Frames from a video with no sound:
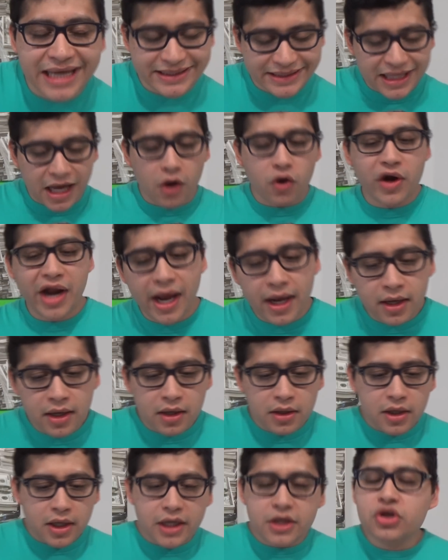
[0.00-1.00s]
hasta ahora,
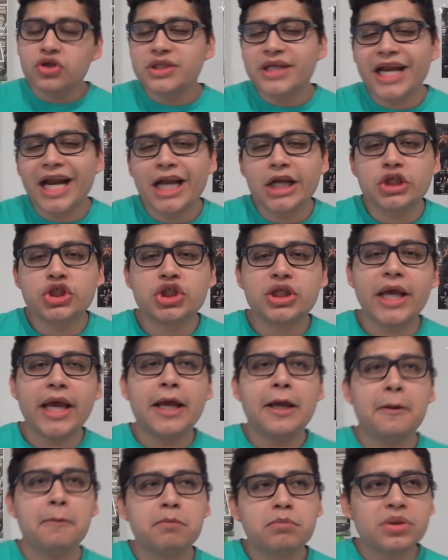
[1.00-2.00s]
ellos eran los
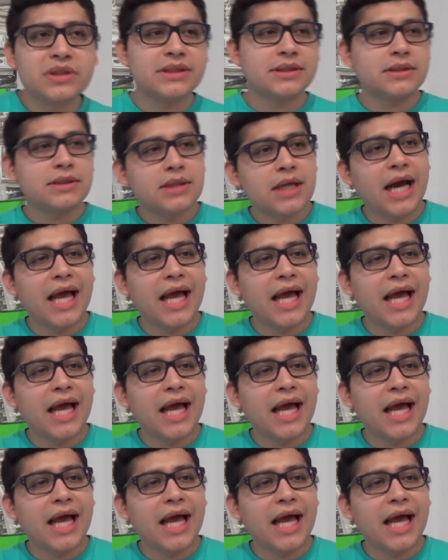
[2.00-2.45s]
que pues